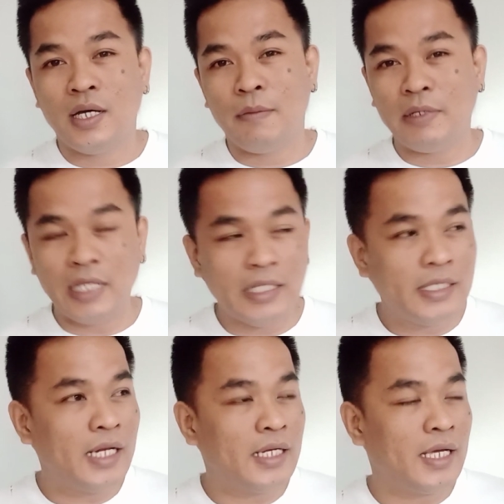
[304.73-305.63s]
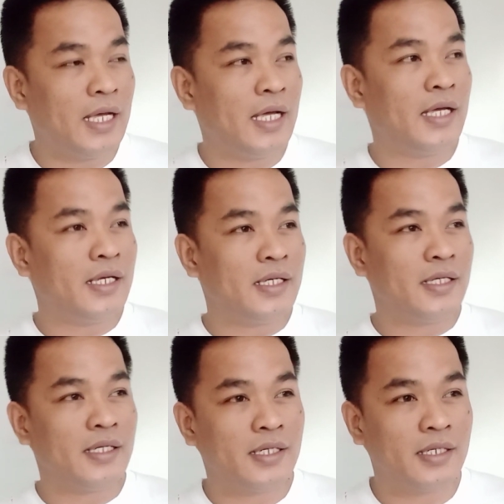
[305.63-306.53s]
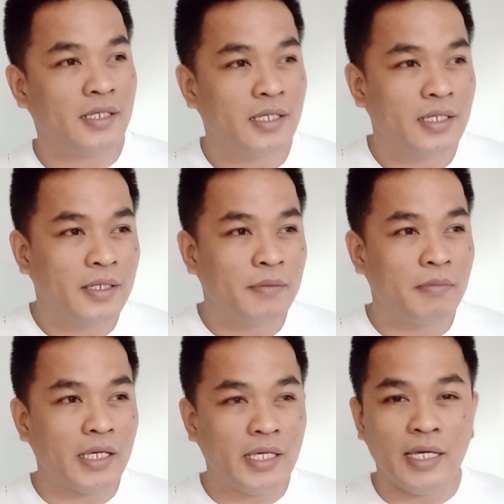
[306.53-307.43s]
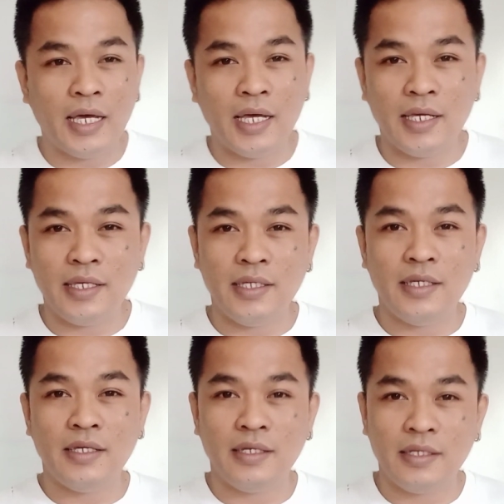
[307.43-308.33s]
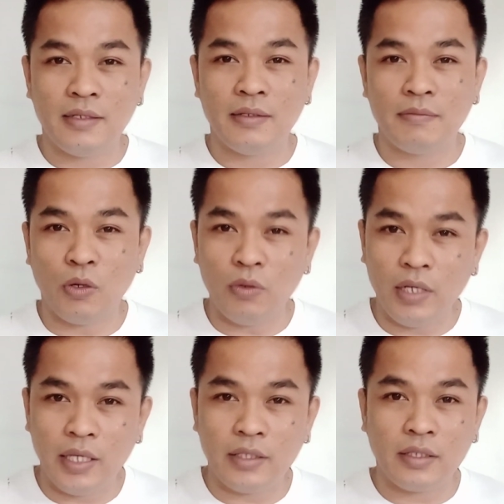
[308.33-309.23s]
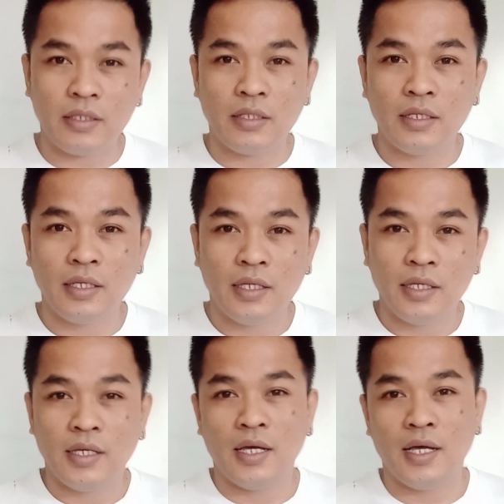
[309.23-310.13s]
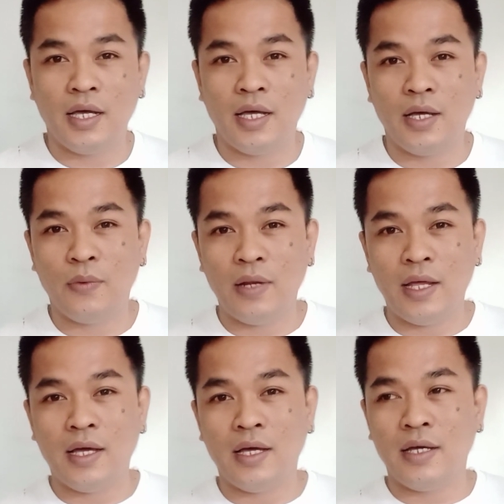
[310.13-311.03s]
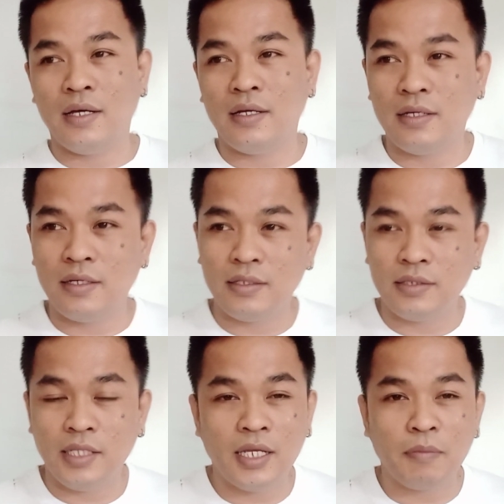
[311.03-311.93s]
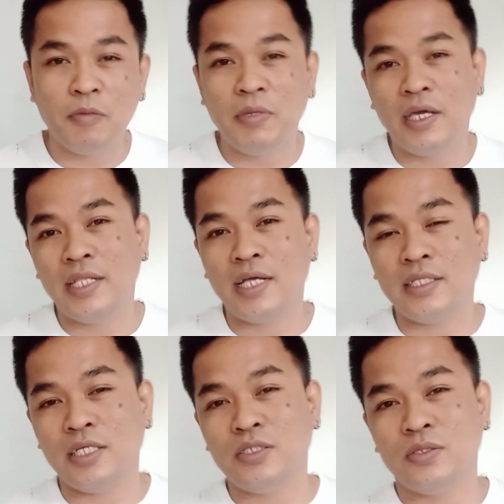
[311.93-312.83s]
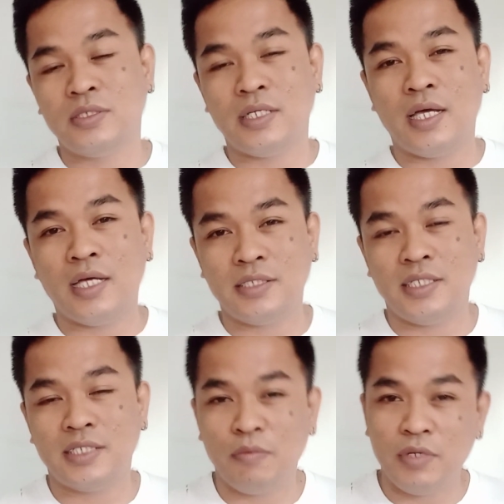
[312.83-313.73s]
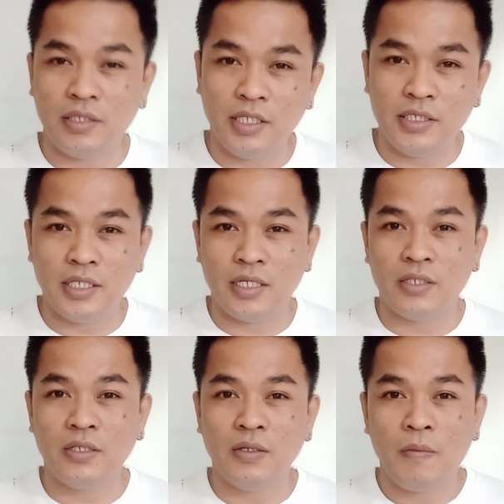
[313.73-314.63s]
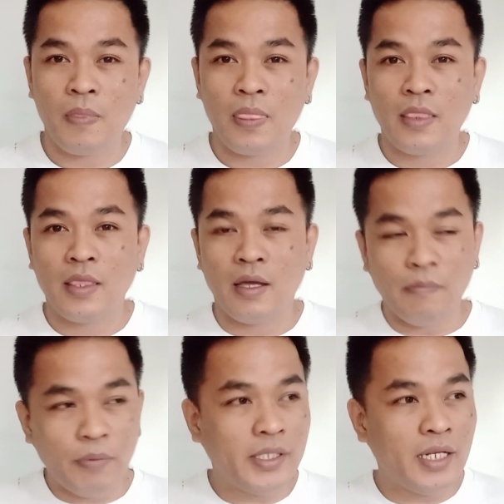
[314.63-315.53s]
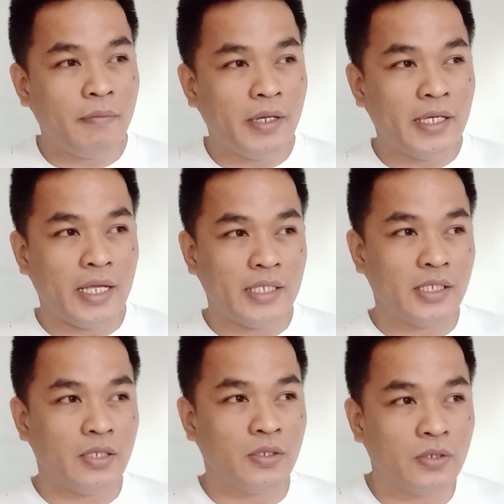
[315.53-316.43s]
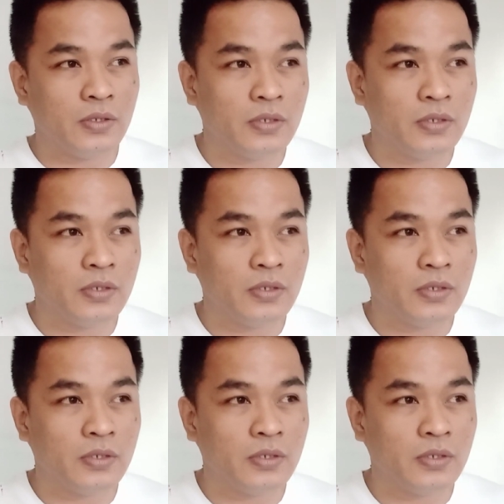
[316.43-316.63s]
Uh, madaldal ka, maingay, makulit, uh, walang hindi nagbibigay ng atensyon sa sinasabi ng teacher, no? Ang pwede lang mangyari sa'yo,